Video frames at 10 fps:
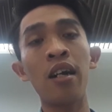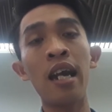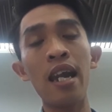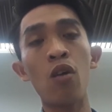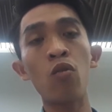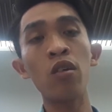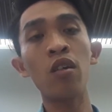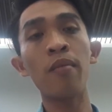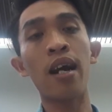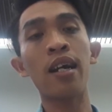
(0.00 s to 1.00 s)
Gieo
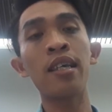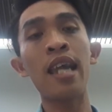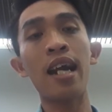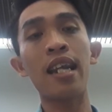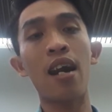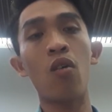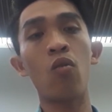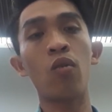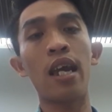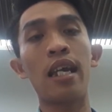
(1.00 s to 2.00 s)
mà nhân
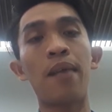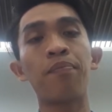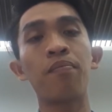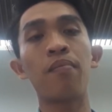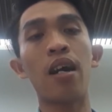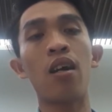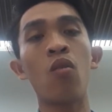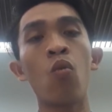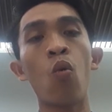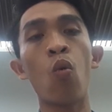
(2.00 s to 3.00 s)
nào thì gặp mà
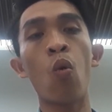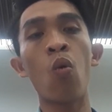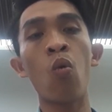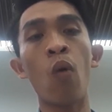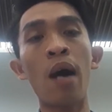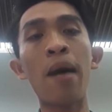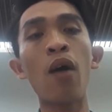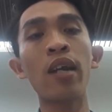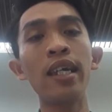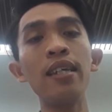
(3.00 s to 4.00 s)
quả
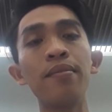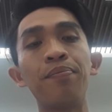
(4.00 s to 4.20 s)
báo nấy.